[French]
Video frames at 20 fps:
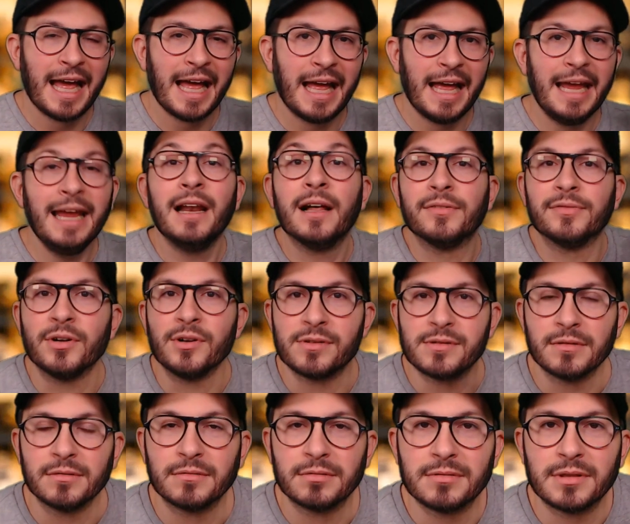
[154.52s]
Et la France
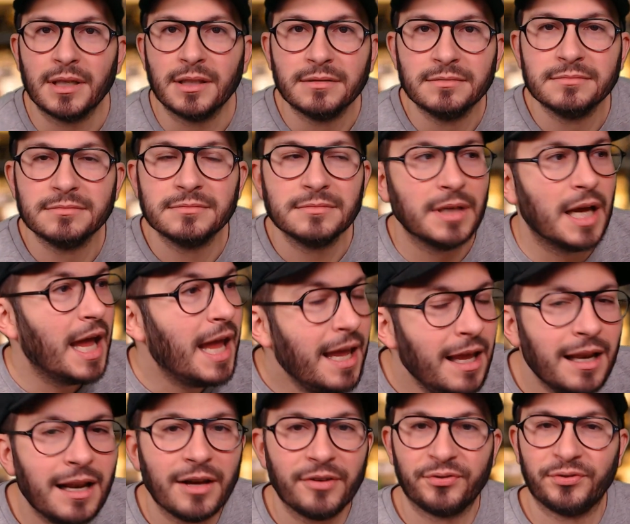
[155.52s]
dans tout ça Et
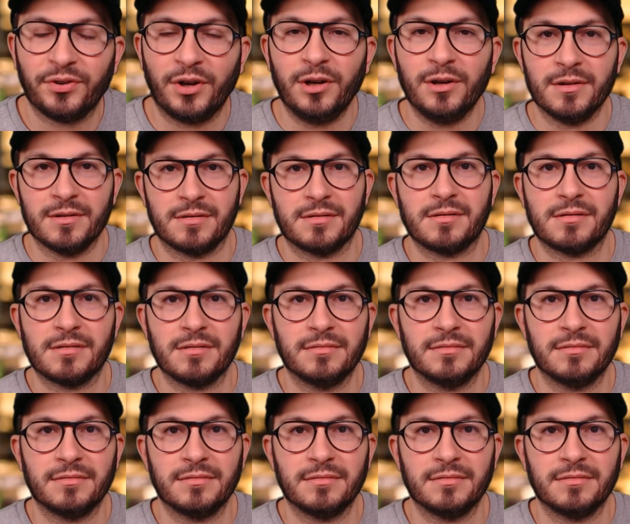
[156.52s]
la France